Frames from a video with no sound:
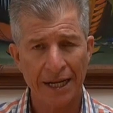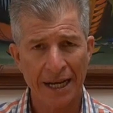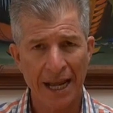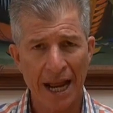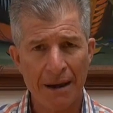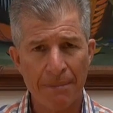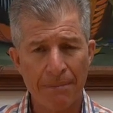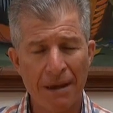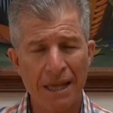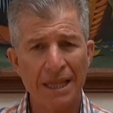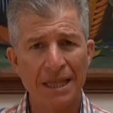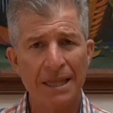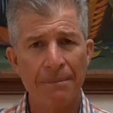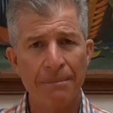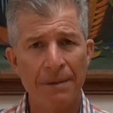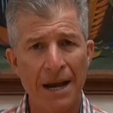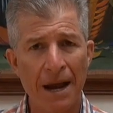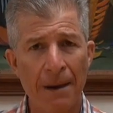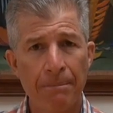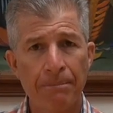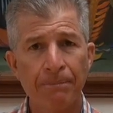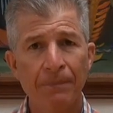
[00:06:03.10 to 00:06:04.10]
realmente,
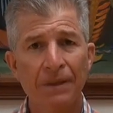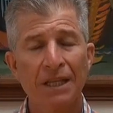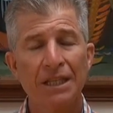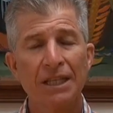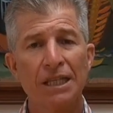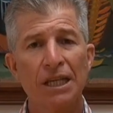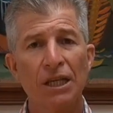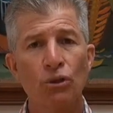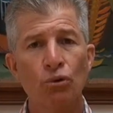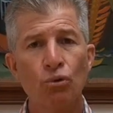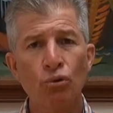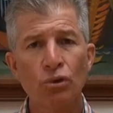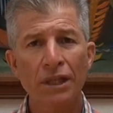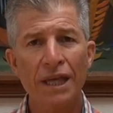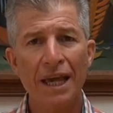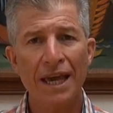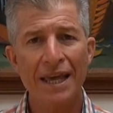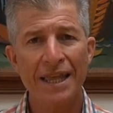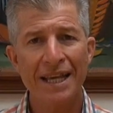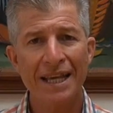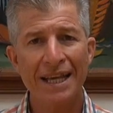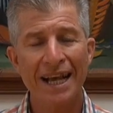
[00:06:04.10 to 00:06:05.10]
mira, si tú te
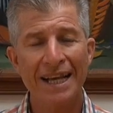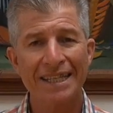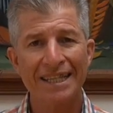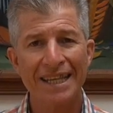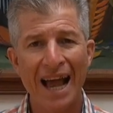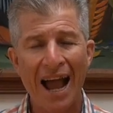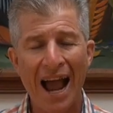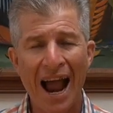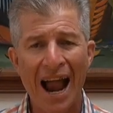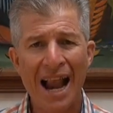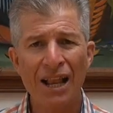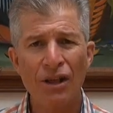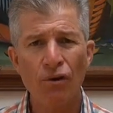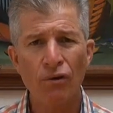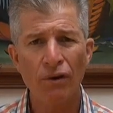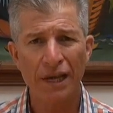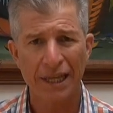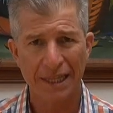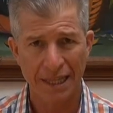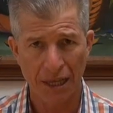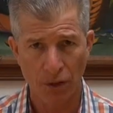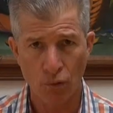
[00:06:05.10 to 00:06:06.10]
dedicas a algo
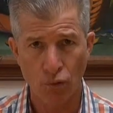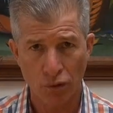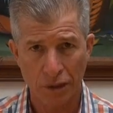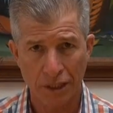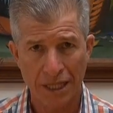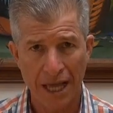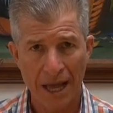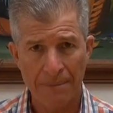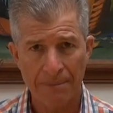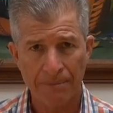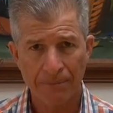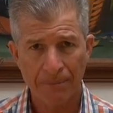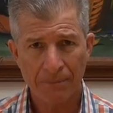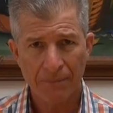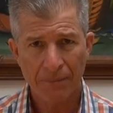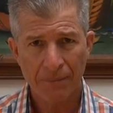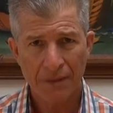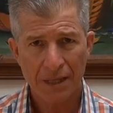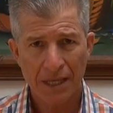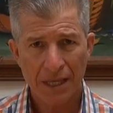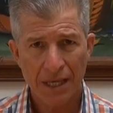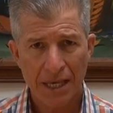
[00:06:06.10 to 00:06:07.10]
que te gusta
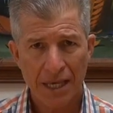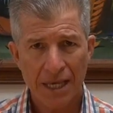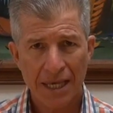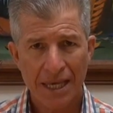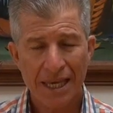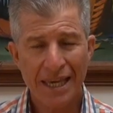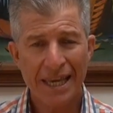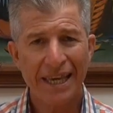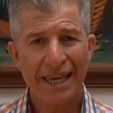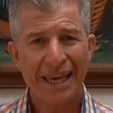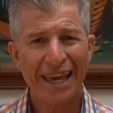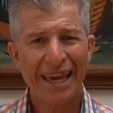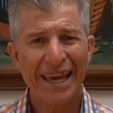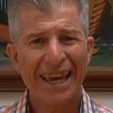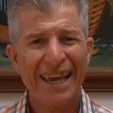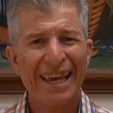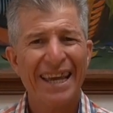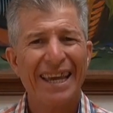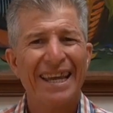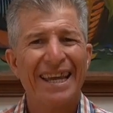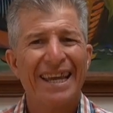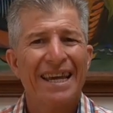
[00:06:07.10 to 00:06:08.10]
y
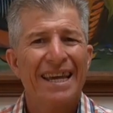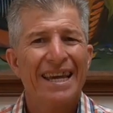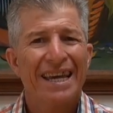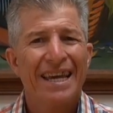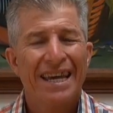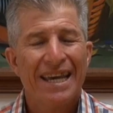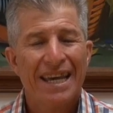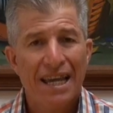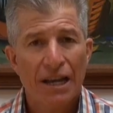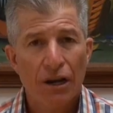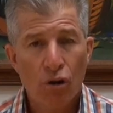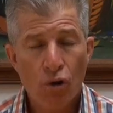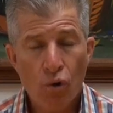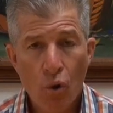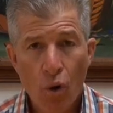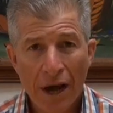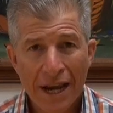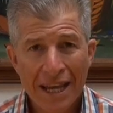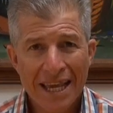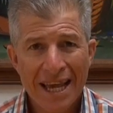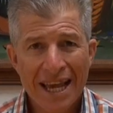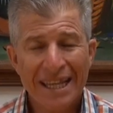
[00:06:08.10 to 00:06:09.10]
que
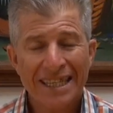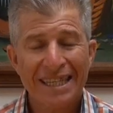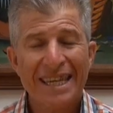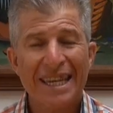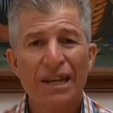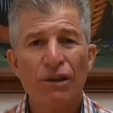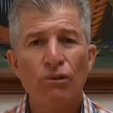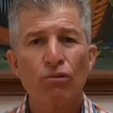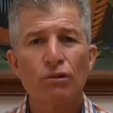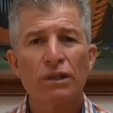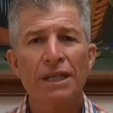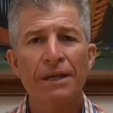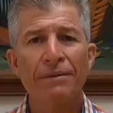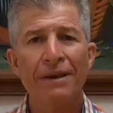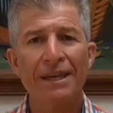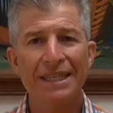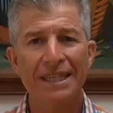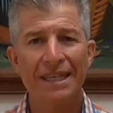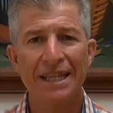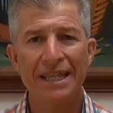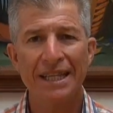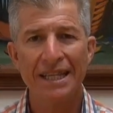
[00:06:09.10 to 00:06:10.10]
lo harías inclusive
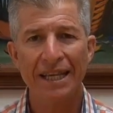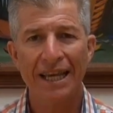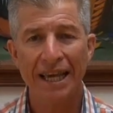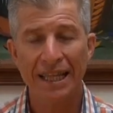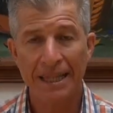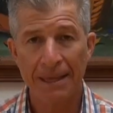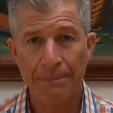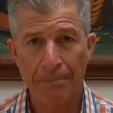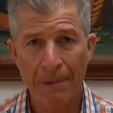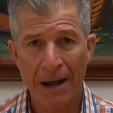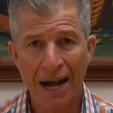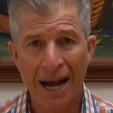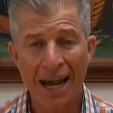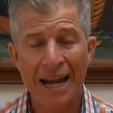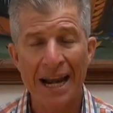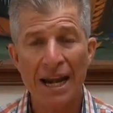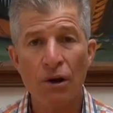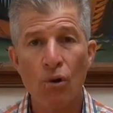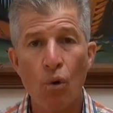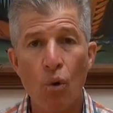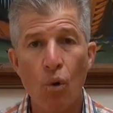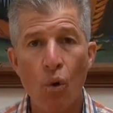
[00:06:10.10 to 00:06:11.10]
sin que te
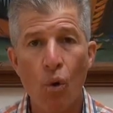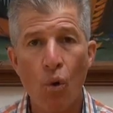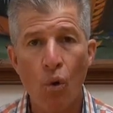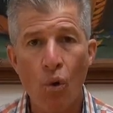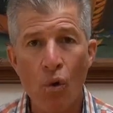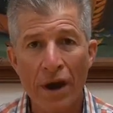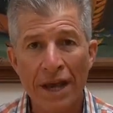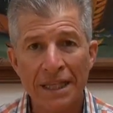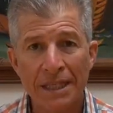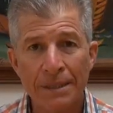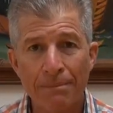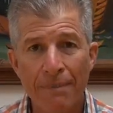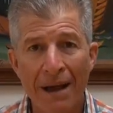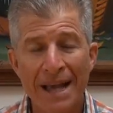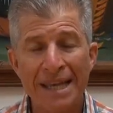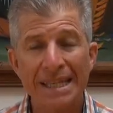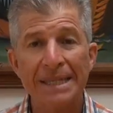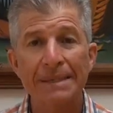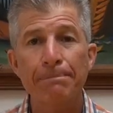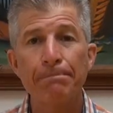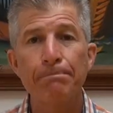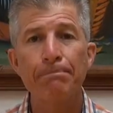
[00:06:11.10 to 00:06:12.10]
pagaran o es
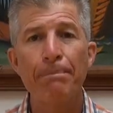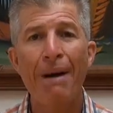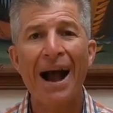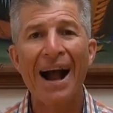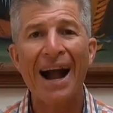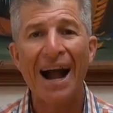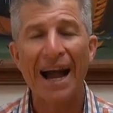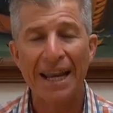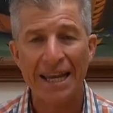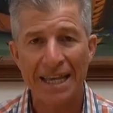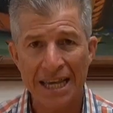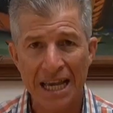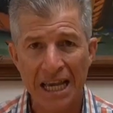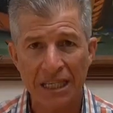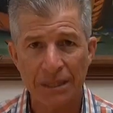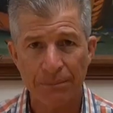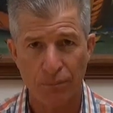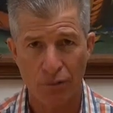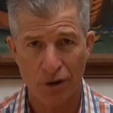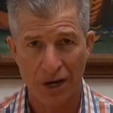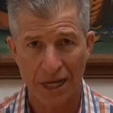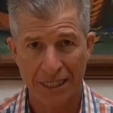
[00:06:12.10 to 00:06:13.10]
más,
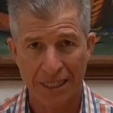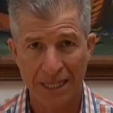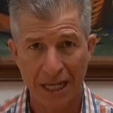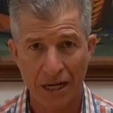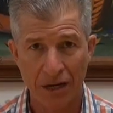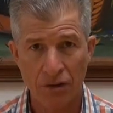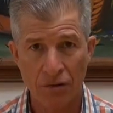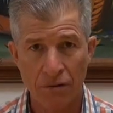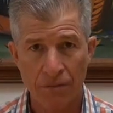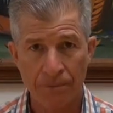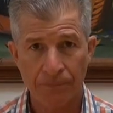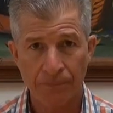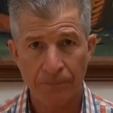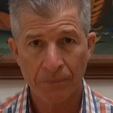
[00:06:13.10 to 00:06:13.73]
pagarías por hacerlo,